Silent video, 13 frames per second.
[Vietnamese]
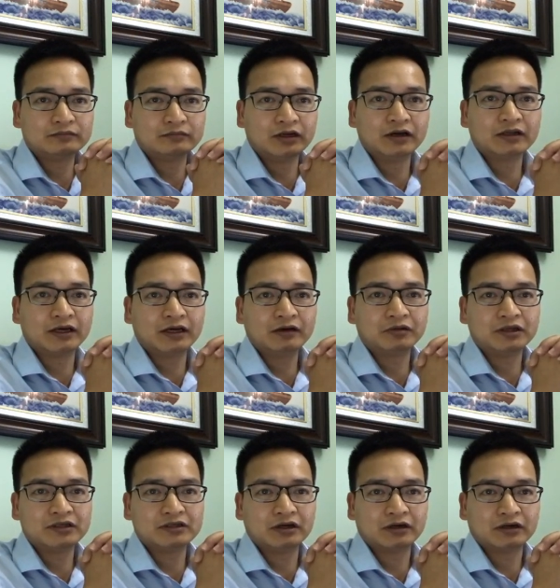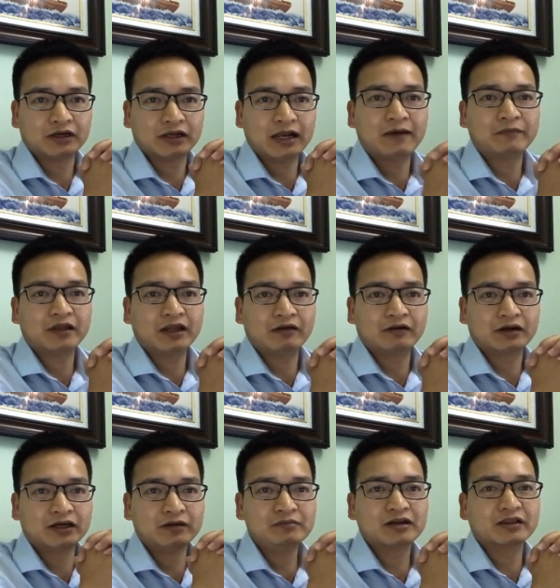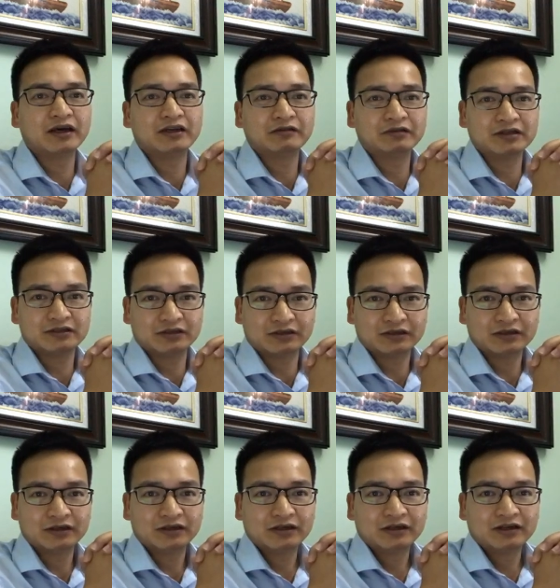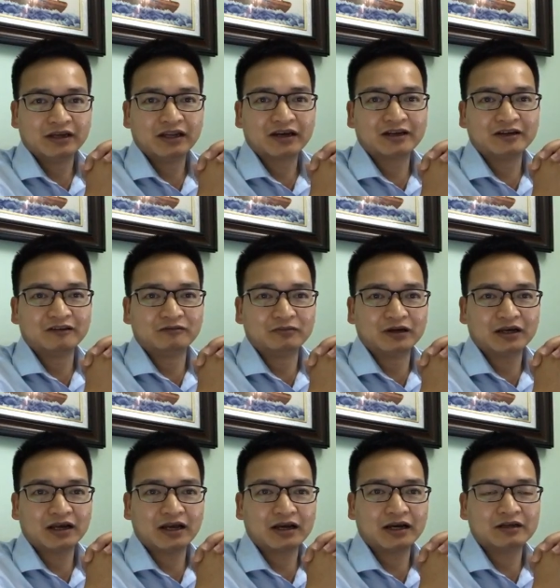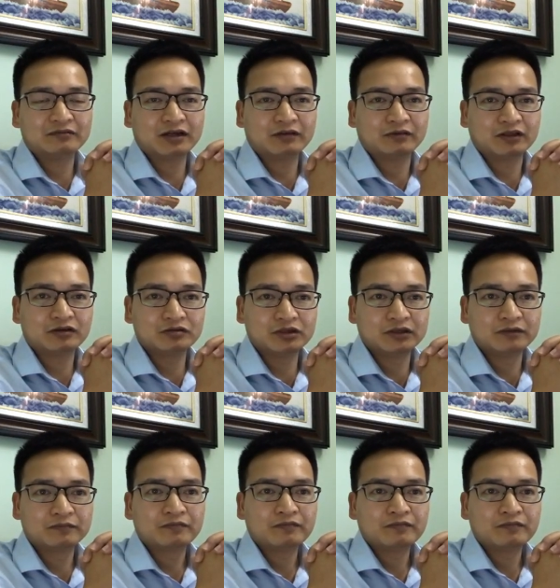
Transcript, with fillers: lợi thế của thị trường để làm thế nào là kiếm được tiền trong thị trường đấy là cái điều mà hàng ngày chúng ta phải tư duy